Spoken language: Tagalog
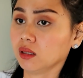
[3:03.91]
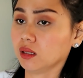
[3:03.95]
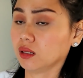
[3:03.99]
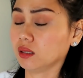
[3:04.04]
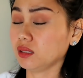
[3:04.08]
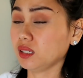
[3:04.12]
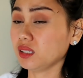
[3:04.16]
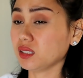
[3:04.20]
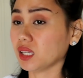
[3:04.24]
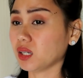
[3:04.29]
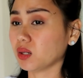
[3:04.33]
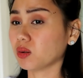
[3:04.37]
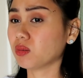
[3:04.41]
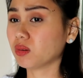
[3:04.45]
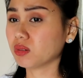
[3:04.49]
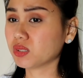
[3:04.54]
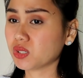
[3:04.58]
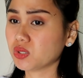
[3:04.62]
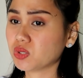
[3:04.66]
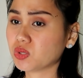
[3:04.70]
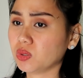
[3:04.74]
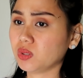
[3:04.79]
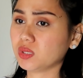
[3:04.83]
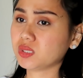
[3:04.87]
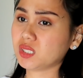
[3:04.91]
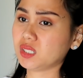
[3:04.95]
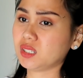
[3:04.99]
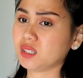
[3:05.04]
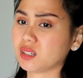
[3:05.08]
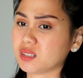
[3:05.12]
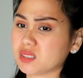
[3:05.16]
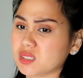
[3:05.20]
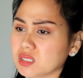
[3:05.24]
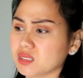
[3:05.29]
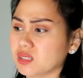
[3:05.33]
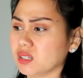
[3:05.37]
Hinintay ko mo si Joyce
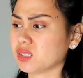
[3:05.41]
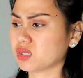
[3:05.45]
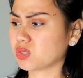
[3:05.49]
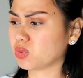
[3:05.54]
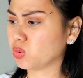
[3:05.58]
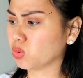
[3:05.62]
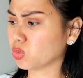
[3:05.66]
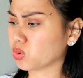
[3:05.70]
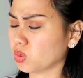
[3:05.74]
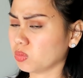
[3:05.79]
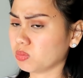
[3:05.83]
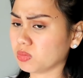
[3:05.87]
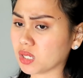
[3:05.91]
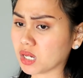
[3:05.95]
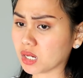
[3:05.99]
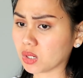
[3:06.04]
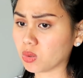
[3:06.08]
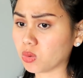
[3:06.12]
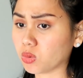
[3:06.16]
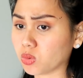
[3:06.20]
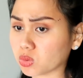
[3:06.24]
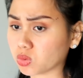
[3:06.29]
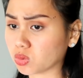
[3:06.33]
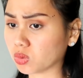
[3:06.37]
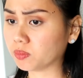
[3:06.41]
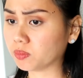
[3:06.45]
eh kasi guys, gutom na ako.